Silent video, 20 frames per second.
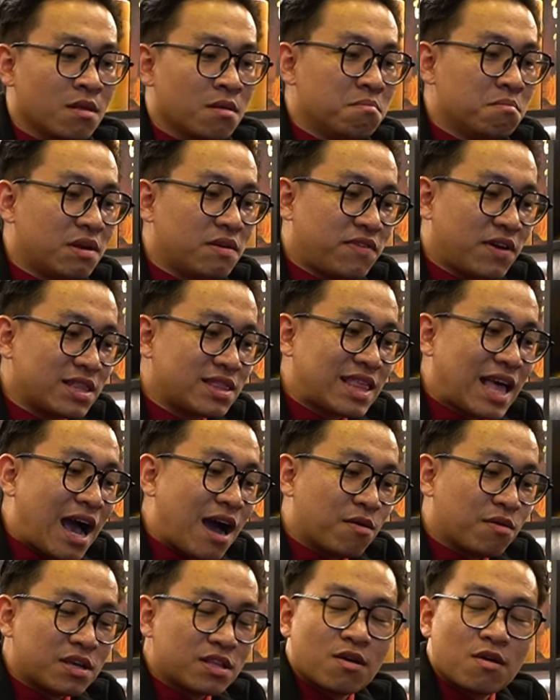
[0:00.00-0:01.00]
Mình phải
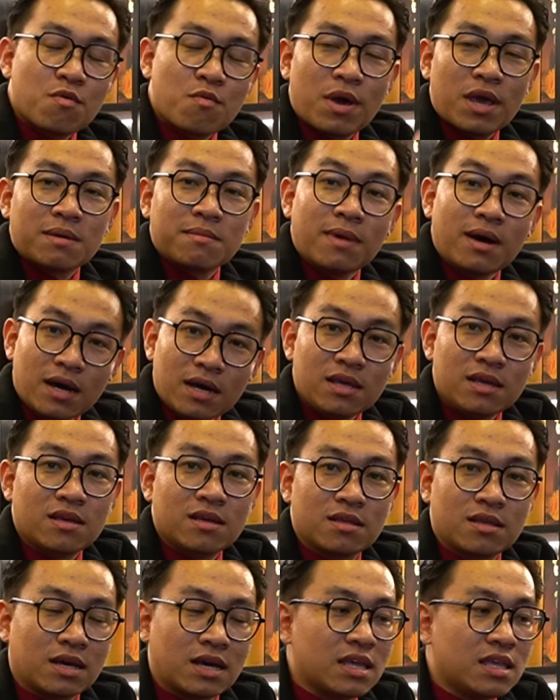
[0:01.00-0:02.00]
tạo cái thói quen mới.
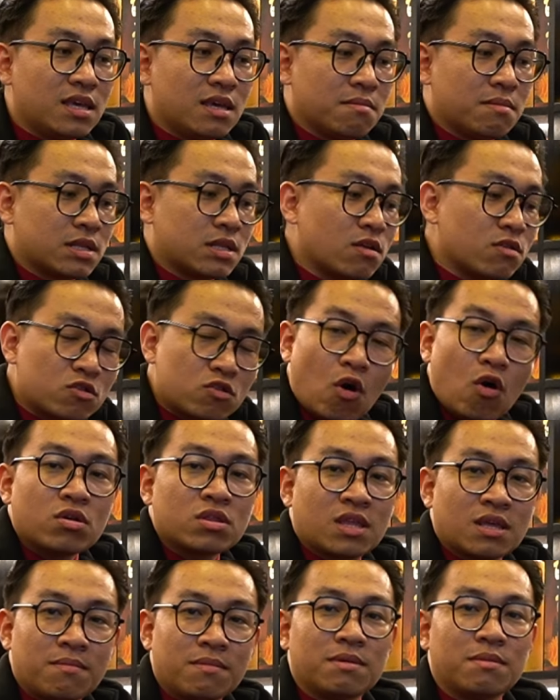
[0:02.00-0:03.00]
Những cái gì mà nó tốt
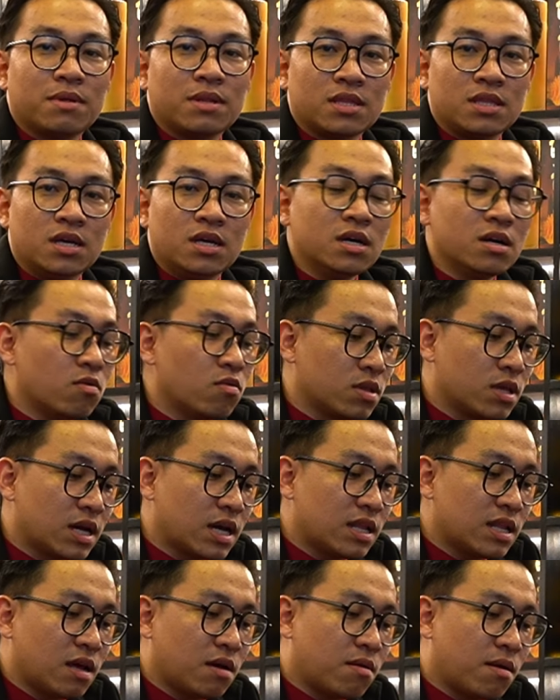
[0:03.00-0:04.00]
thì mình giữ, còn những
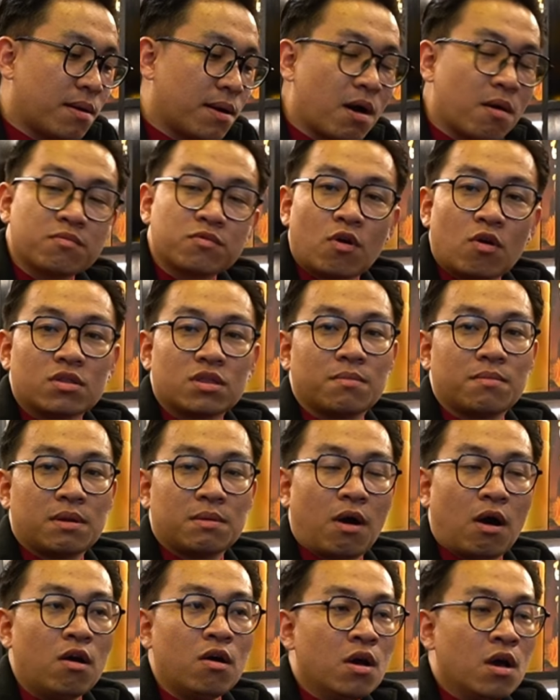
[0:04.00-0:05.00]
cái nào không tốt thì mình
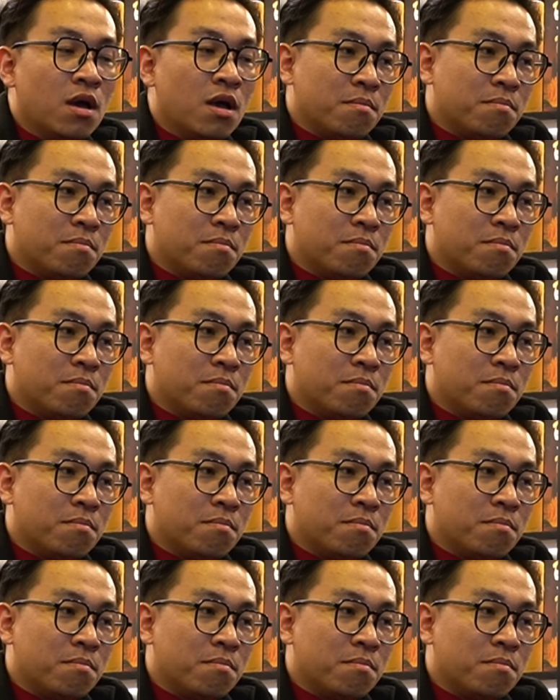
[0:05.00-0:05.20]
bỏ.